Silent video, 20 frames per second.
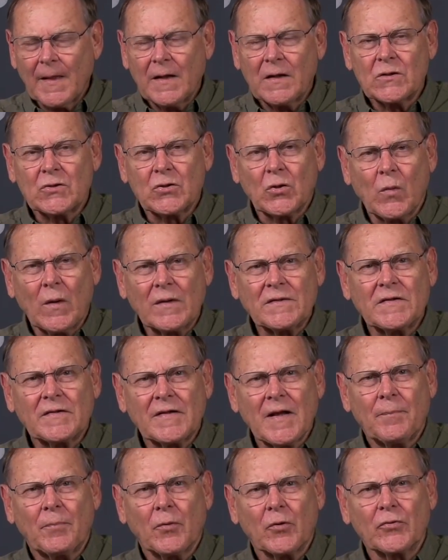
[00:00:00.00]
je crois que c'est
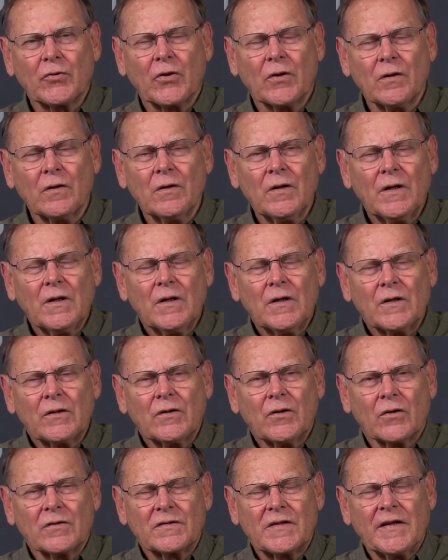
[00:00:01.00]
important
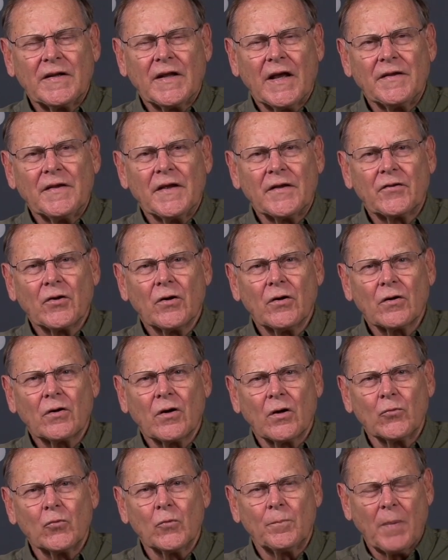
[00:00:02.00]
dans ces derniers temps,
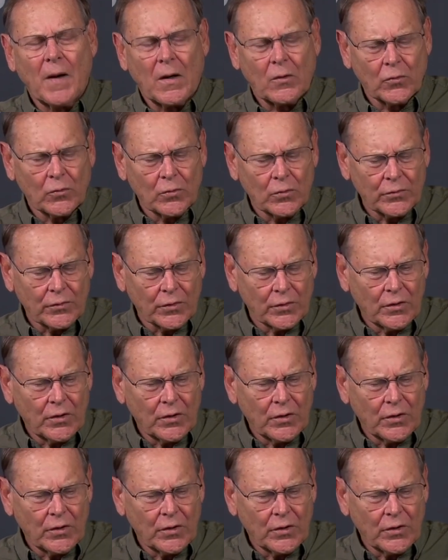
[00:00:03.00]
quand nous parlons